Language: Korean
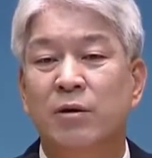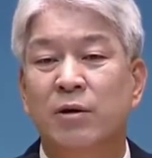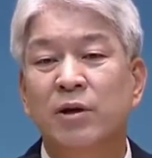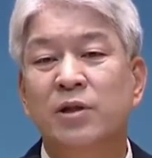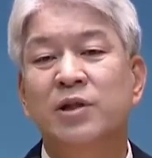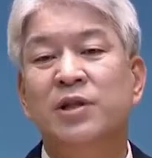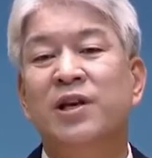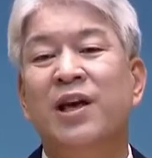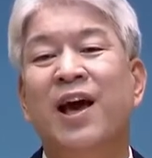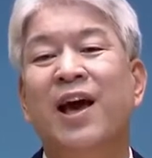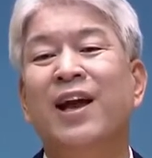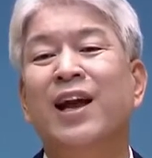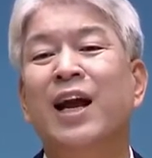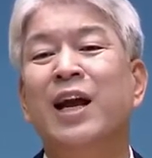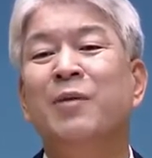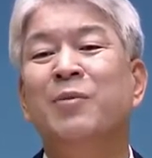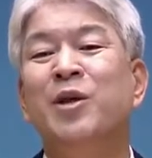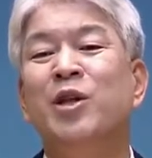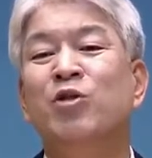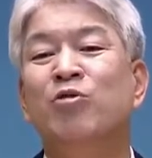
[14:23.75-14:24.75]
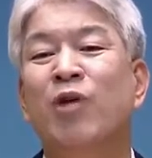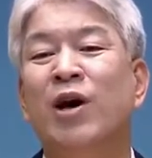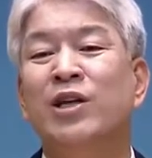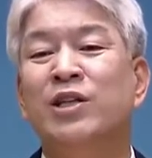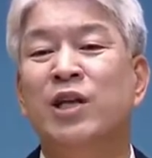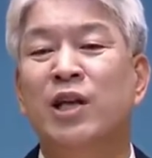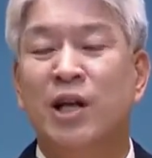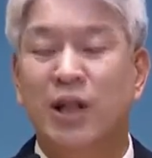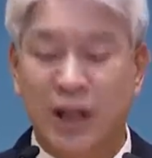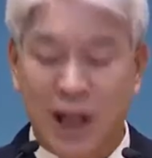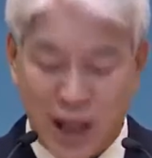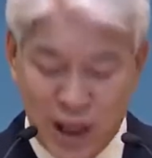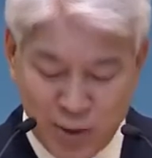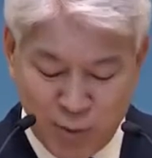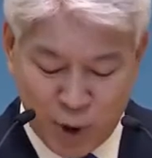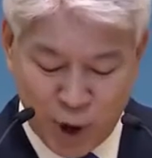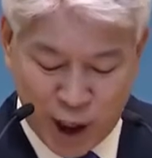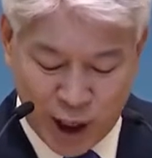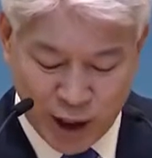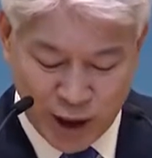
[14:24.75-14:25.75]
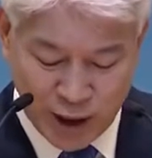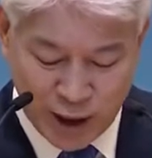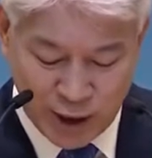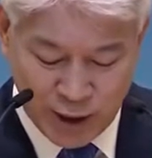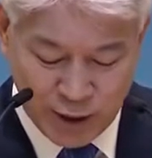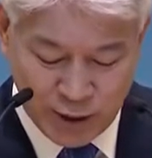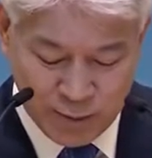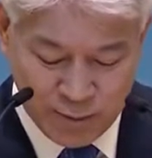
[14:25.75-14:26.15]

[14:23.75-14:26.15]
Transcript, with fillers: 어떻게 하나님이 인도하셨는데 이 모양이냐